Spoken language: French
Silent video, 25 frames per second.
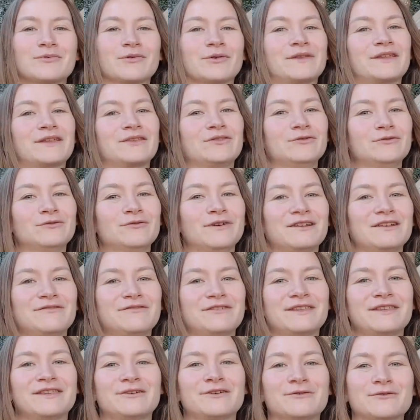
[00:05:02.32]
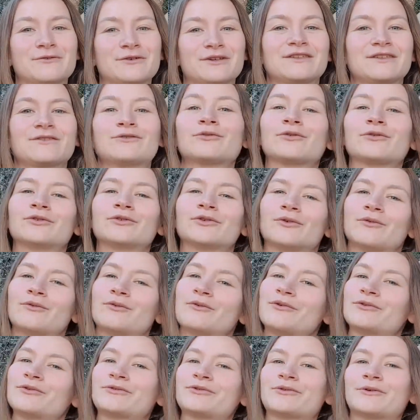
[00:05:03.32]
pour des nouvelles vidéos qui tourneront
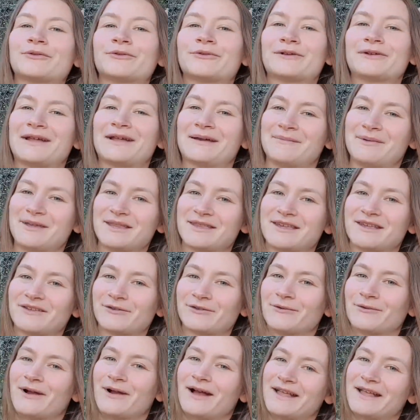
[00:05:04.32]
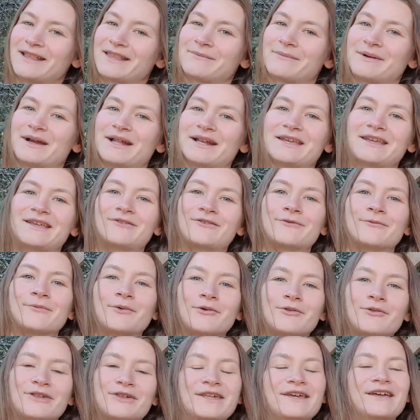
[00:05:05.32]
autour de la médiation animale et du
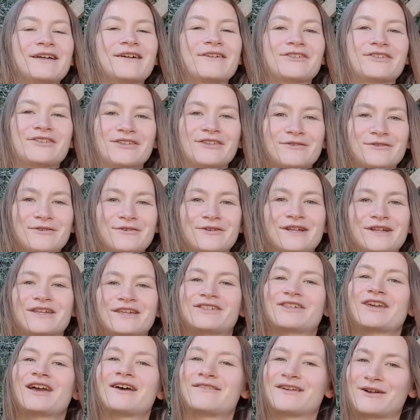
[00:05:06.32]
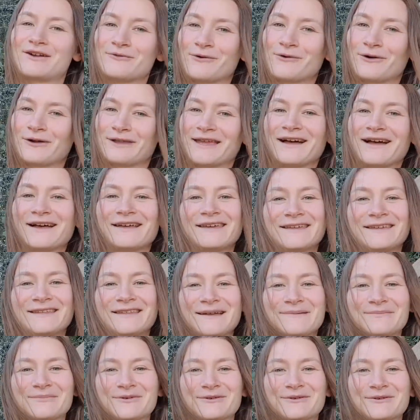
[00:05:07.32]
projet Un chien en collège avec Auria et
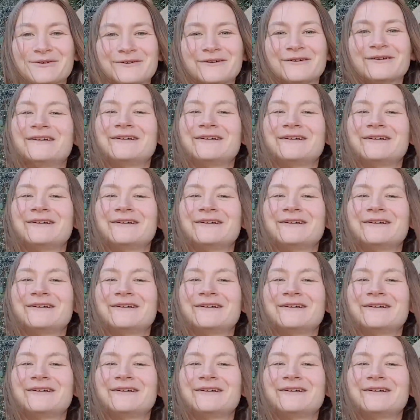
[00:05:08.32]
Napo.